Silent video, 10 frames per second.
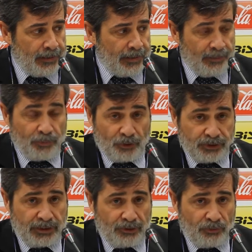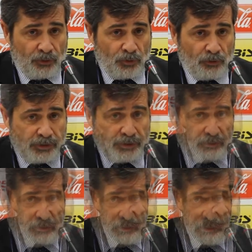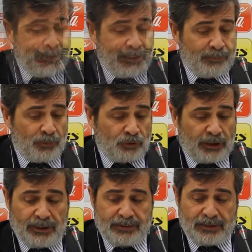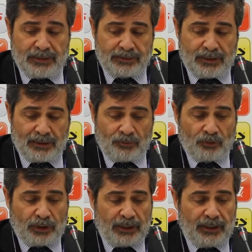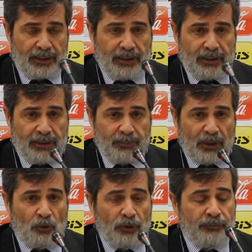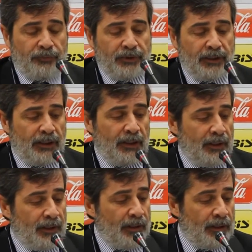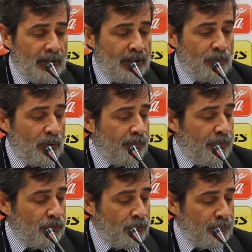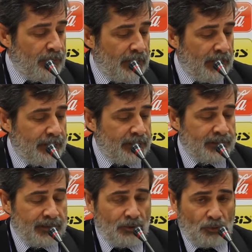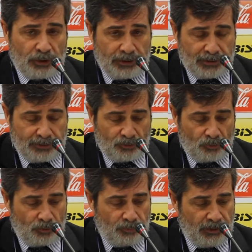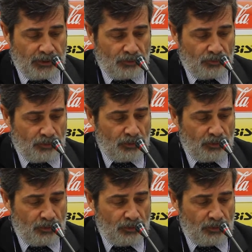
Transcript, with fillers: hemos deseado en alguna ocasión y creemos que es el entrenador que mejor define la nueva filosofía y estilo que tanto Emilio